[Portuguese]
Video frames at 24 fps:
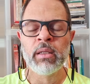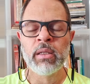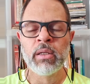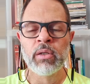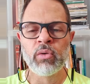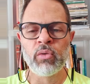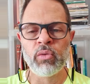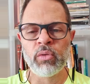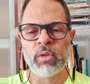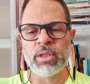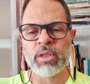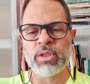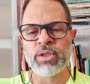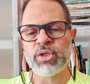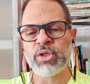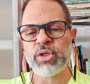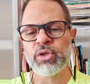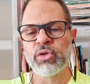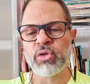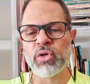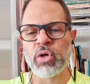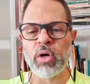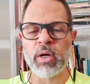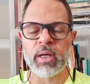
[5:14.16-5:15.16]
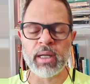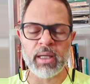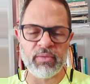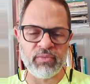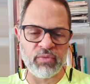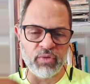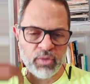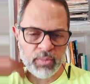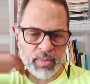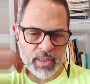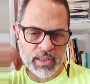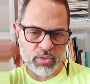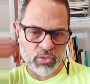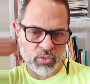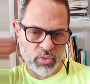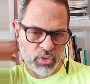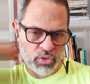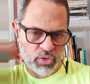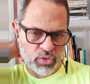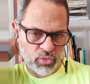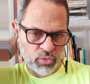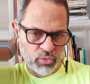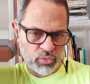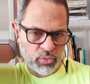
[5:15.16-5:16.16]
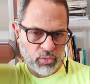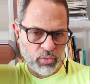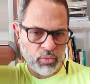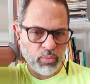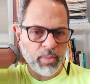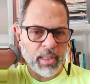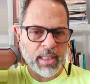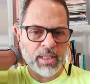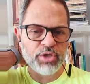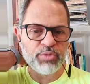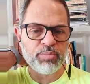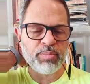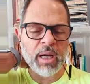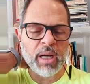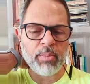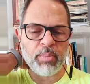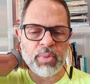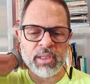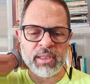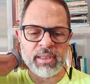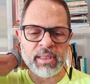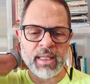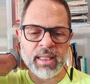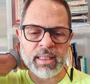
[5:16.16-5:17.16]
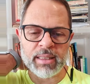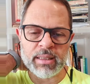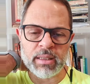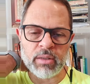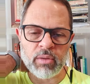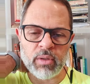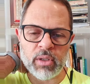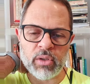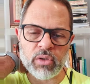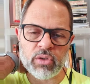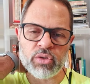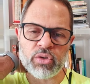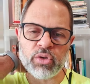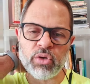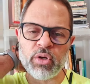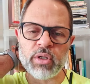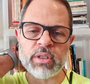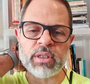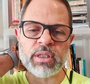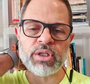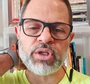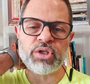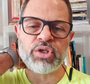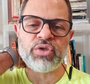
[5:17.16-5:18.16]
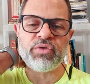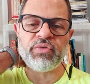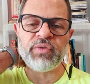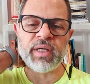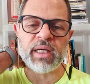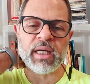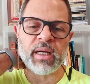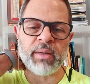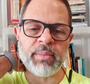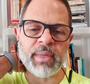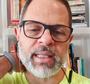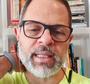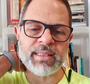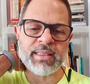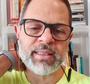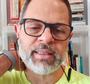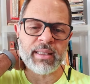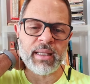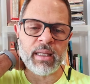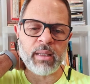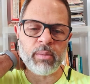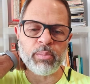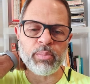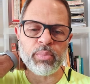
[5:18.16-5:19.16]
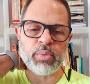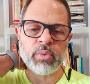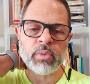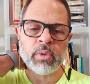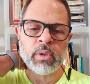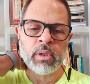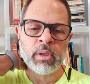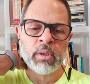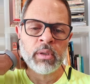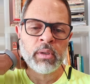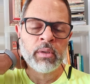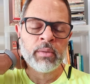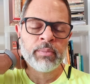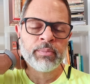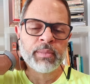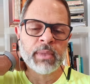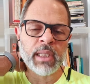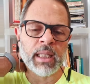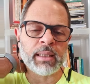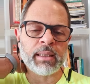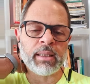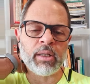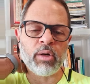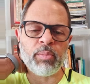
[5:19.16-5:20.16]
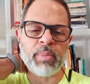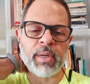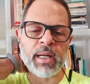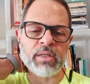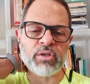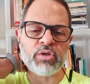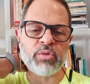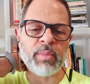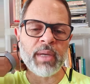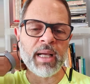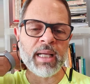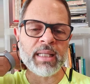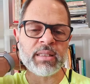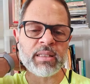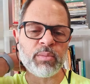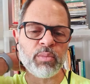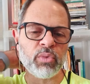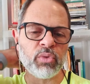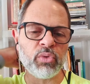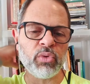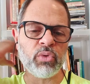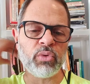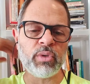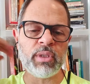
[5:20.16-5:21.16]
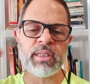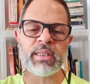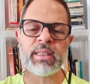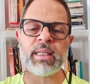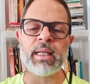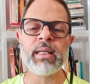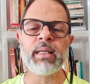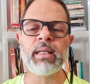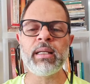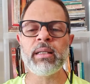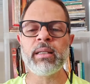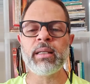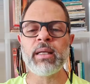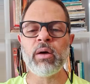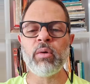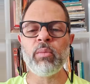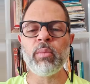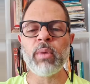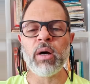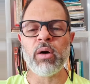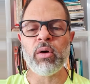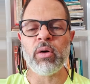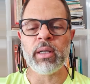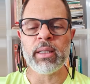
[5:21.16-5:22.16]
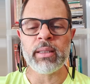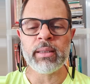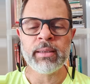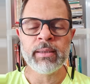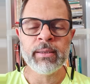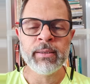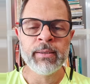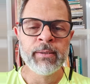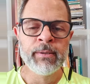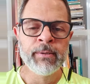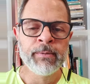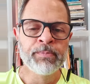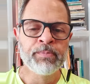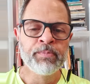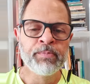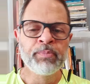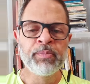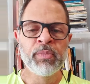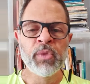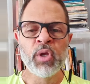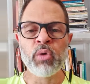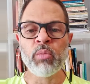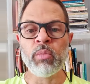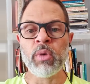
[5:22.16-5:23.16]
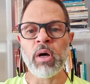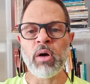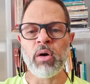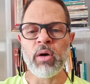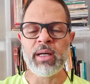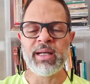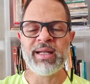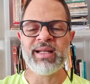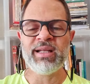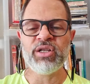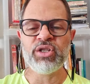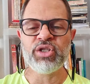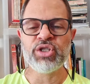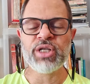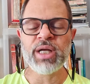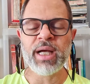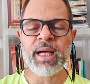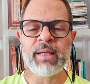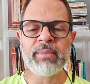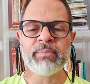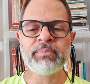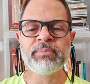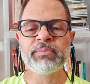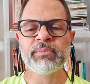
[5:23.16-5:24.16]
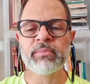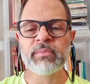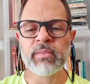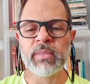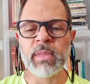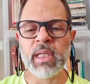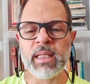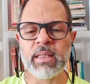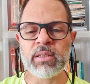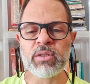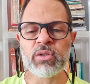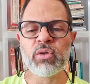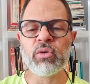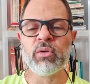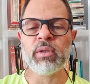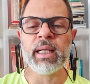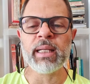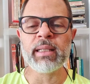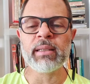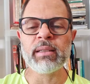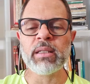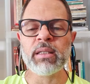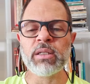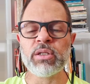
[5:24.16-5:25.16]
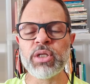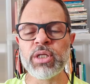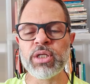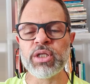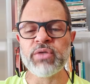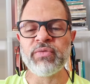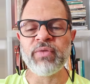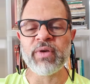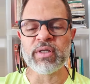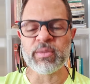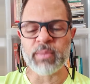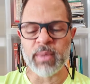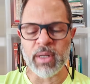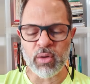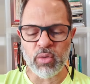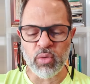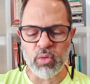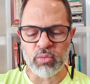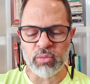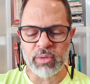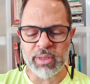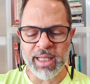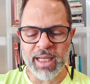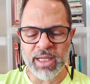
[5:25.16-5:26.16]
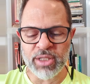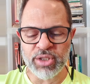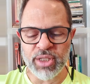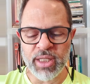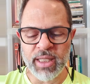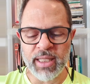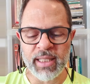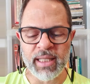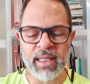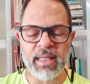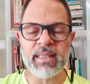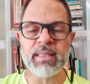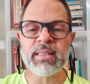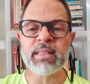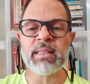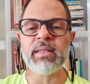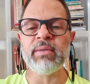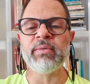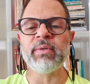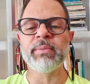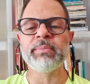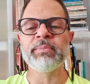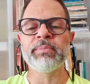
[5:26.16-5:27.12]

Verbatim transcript: Quando a gente troca informações, quando o bate-papo, a interação é gostosa, a gente fica mais tempo até o prazo máximo do Instagram, que é uma hora. Uma hora ele já desconecta a gente, faz uma contagem regressiva.